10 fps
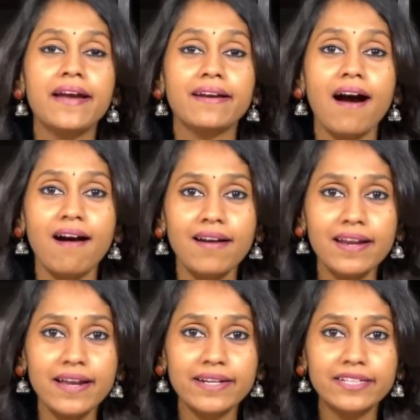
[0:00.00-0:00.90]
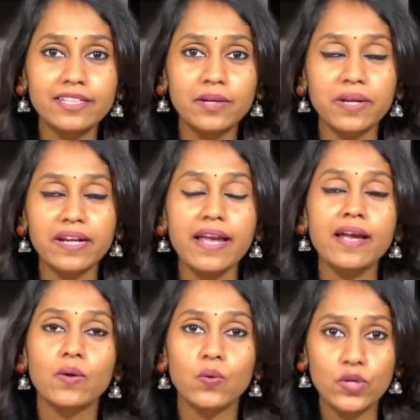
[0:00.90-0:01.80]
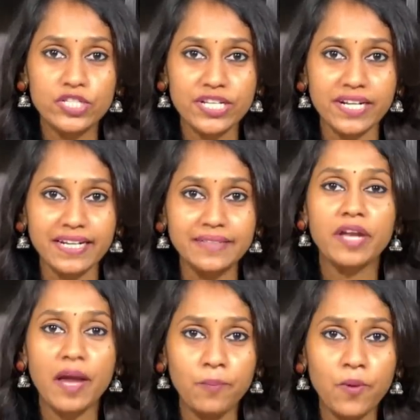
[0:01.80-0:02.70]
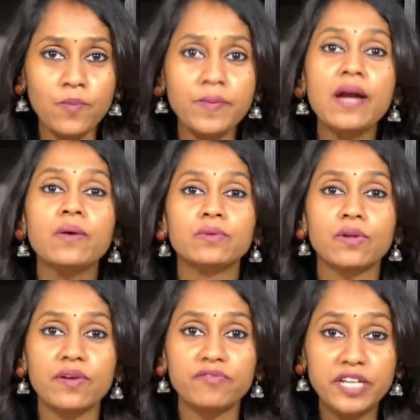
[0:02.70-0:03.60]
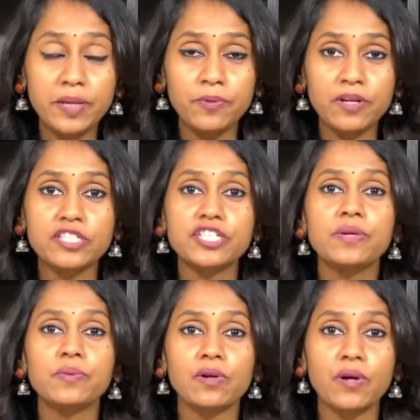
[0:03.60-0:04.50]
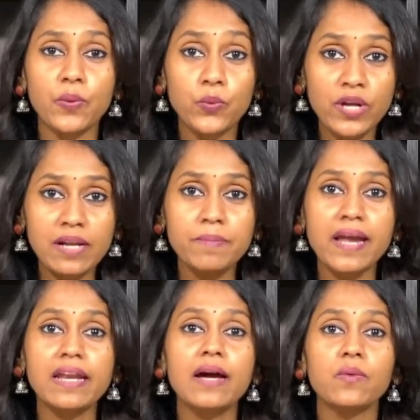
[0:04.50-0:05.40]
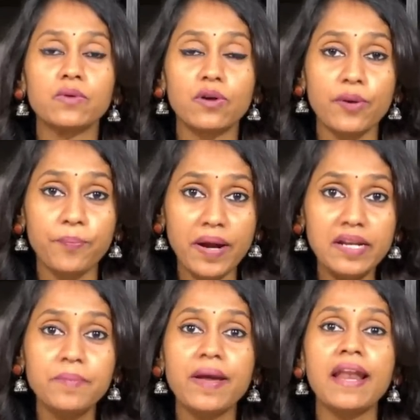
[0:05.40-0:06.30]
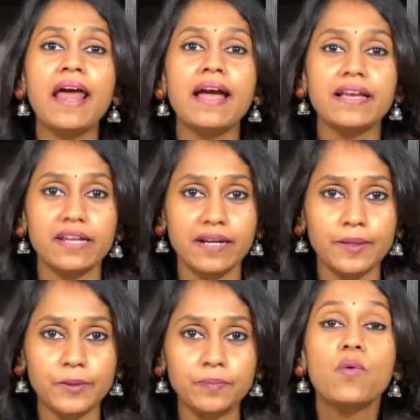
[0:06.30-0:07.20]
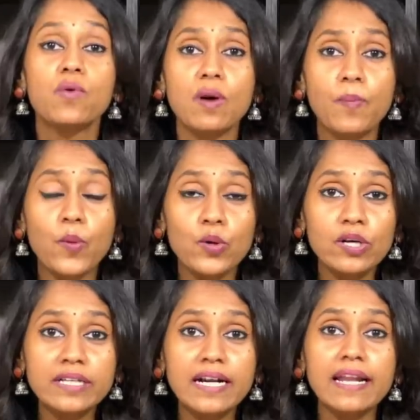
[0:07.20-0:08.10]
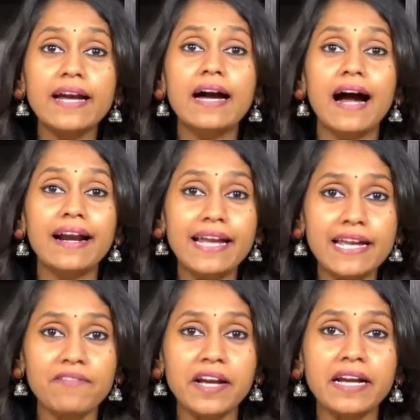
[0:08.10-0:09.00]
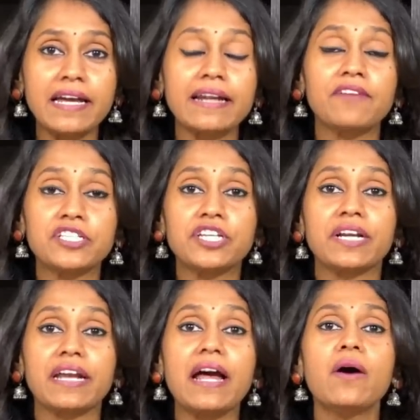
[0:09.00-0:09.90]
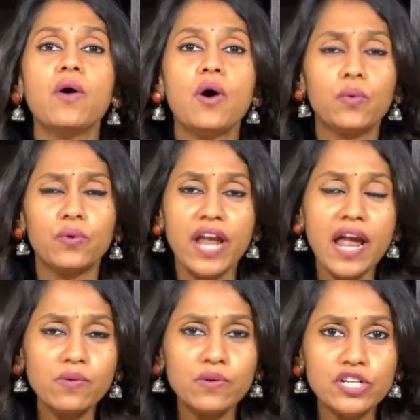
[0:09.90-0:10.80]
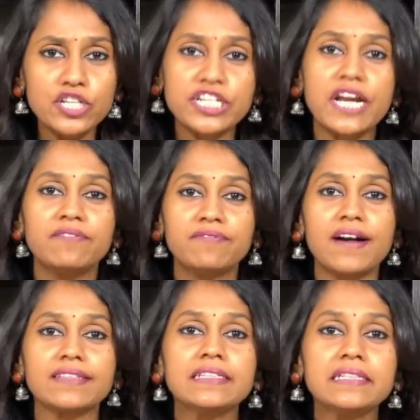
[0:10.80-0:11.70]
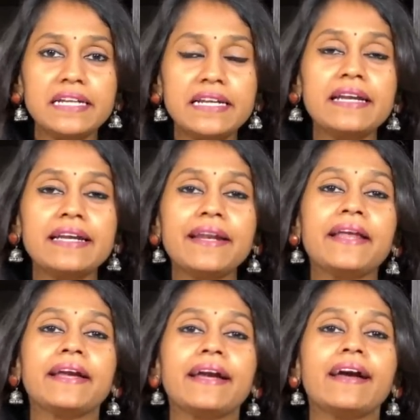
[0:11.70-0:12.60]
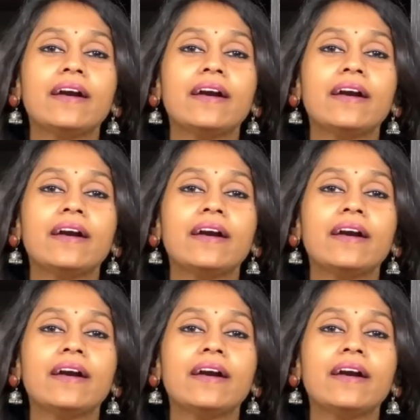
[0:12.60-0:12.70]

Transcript: காலையில எழுந்த உடனே குளிச்சிருங்க எப்பவுமே உங்களோட விழிப்புணர்ச்சி உங்களோட உடல் மேல உங்களோட பல்லு மேல இருக்கட்டும் உங்க பொருட்களை அடுக்கி வைக்கிற வச்சிருக்கிற ஒரே ஒரு ஷெல்ஃப் அது இன்னைக்கு நீங்க